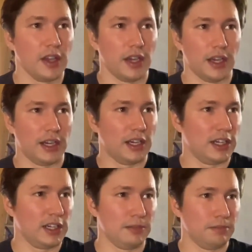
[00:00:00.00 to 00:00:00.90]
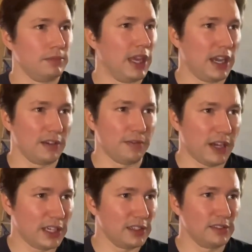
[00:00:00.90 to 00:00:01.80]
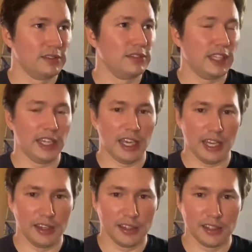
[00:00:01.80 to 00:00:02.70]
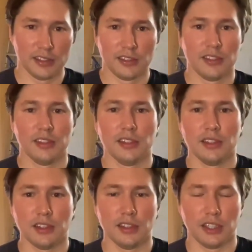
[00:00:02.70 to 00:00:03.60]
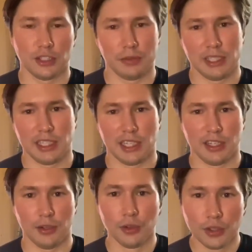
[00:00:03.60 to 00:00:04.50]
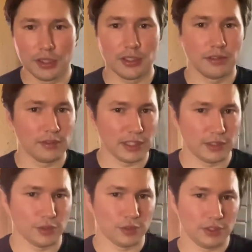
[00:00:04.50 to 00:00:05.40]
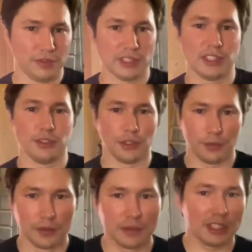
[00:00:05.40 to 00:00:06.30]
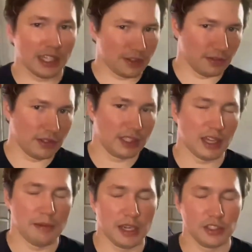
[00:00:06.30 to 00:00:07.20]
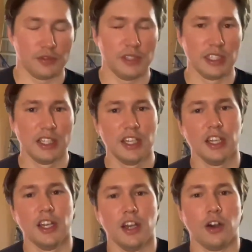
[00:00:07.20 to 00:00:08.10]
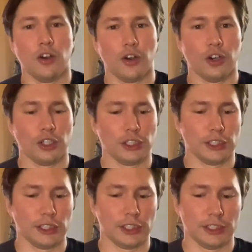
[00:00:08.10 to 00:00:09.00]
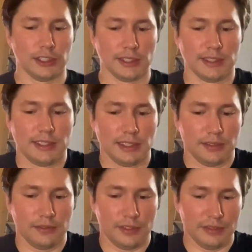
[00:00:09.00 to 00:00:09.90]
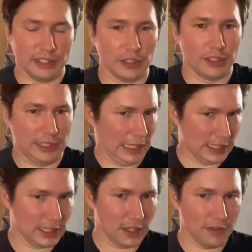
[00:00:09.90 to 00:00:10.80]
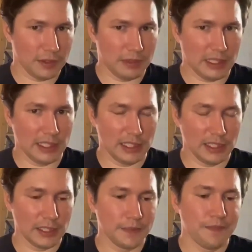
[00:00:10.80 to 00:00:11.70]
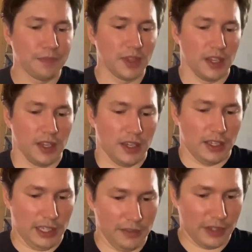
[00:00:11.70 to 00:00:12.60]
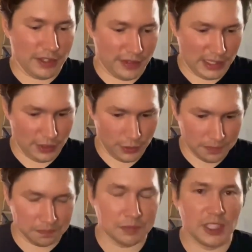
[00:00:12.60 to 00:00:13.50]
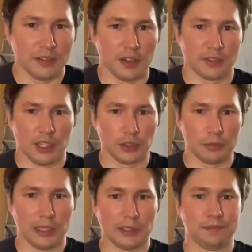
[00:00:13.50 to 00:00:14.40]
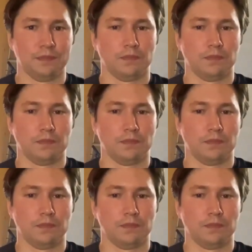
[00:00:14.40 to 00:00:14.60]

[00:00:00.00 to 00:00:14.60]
Ähm, irgendwann gehen Ende, Geschwindigkeit erhöht, Richtung 140, 150, also nicht dramatisch viel. Und wir wissen noch nicht ganz genau, was passiert ist. Jedenfalls war es so, ich war auf der Autobahn,